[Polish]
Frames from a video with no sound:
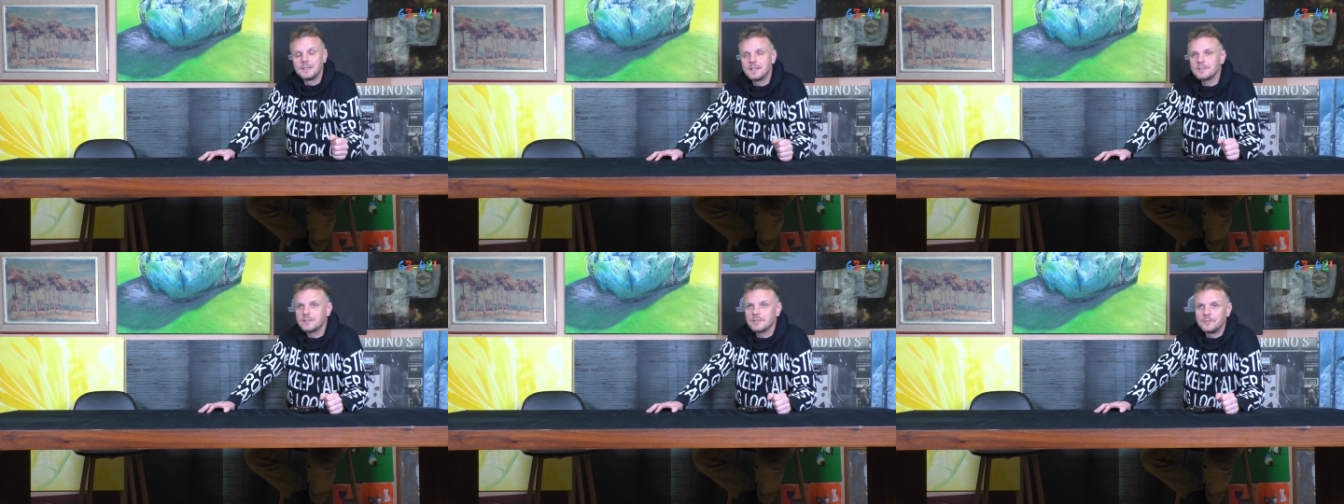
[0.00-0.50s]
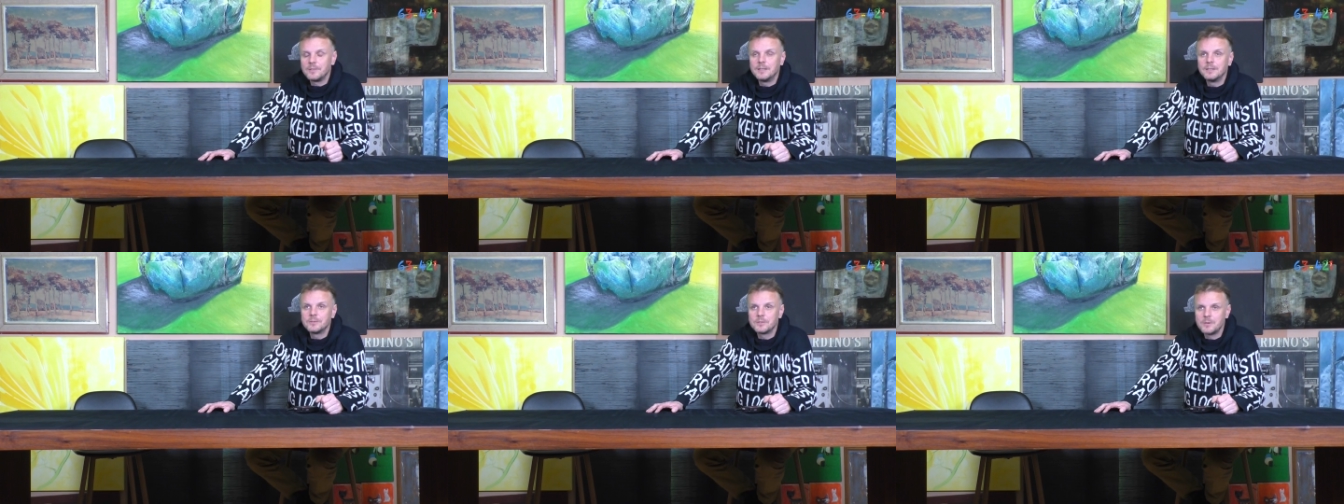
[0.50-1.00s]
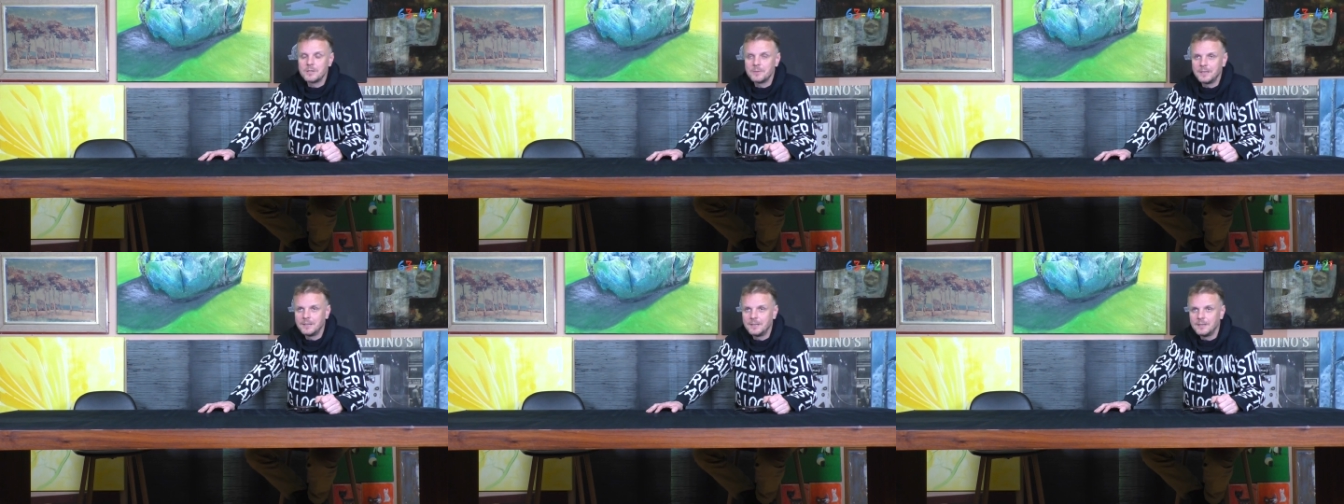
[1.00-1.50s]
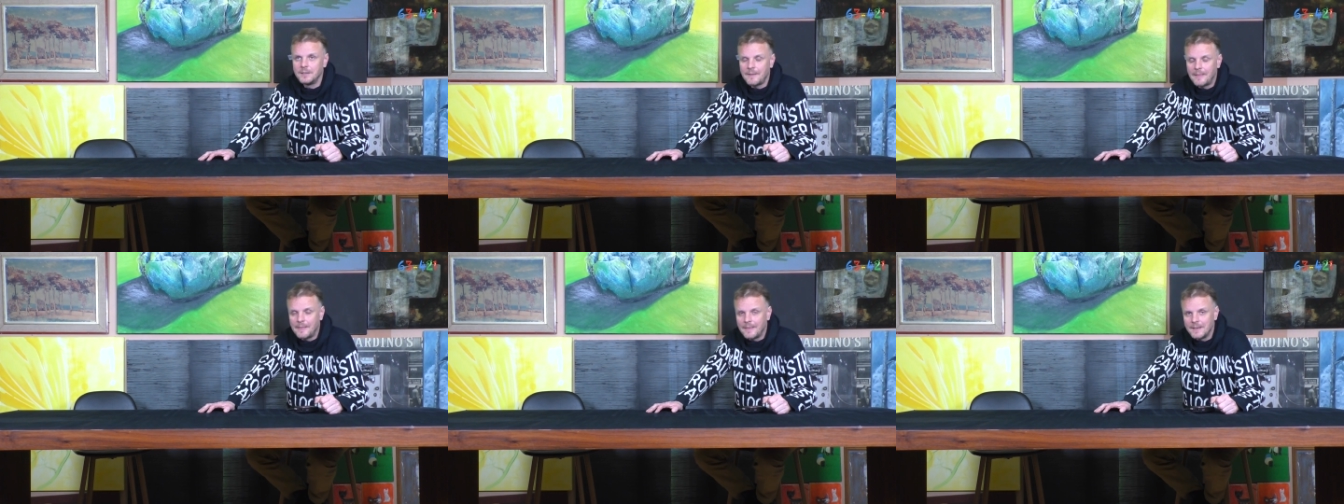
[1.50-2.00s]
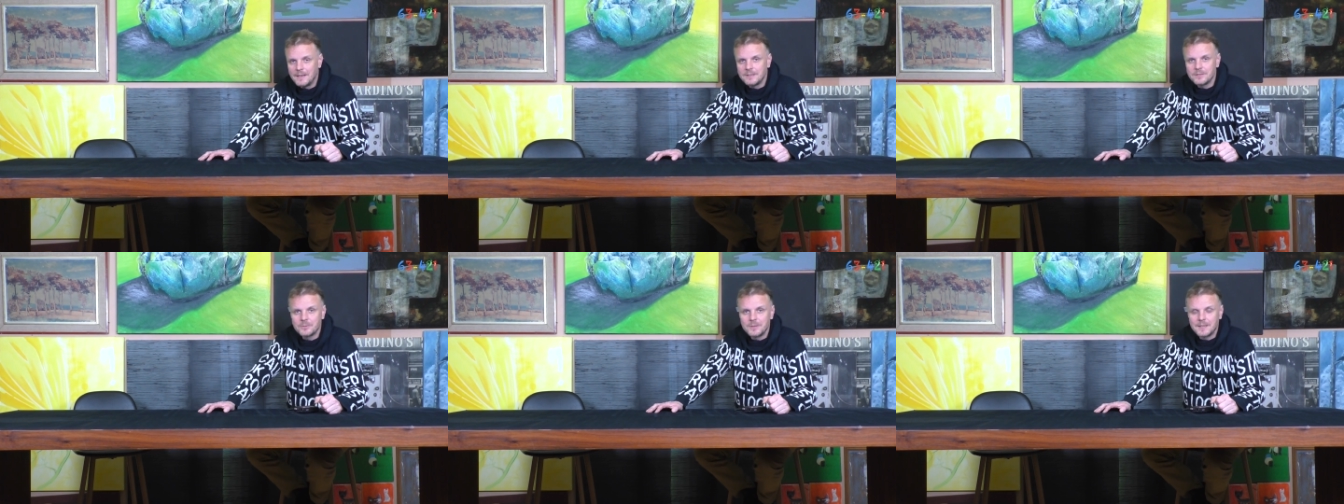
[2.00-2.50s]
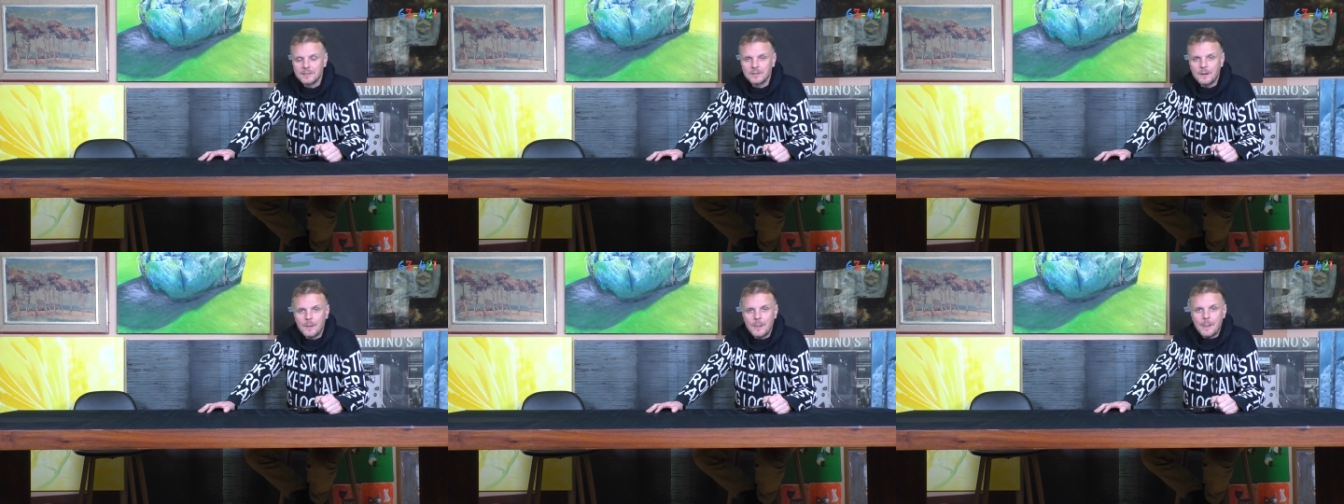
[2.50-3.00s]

Raz, dwa. Słychać mnie? Słychać.